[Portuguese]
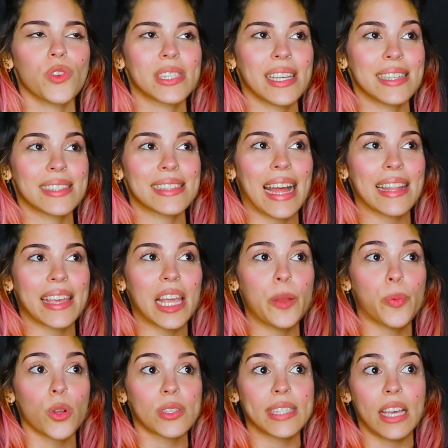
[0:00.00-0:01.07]
você está naquele
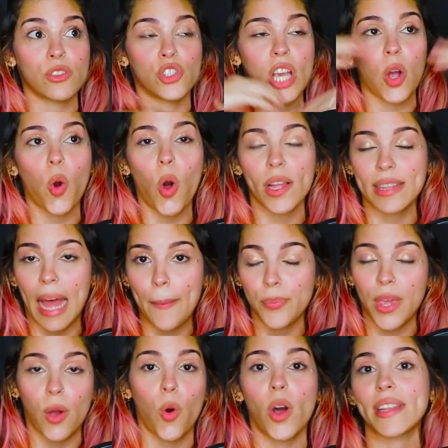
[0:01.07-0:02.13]
processo de acordar,
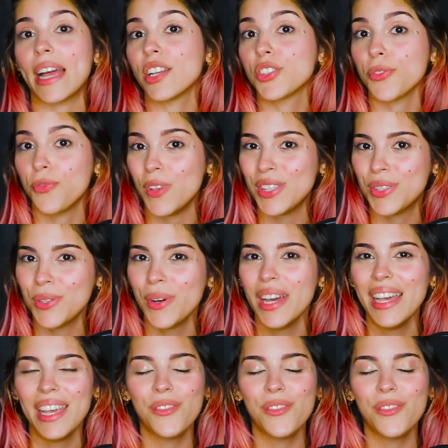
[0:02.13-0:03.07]
porque acordar é difícil,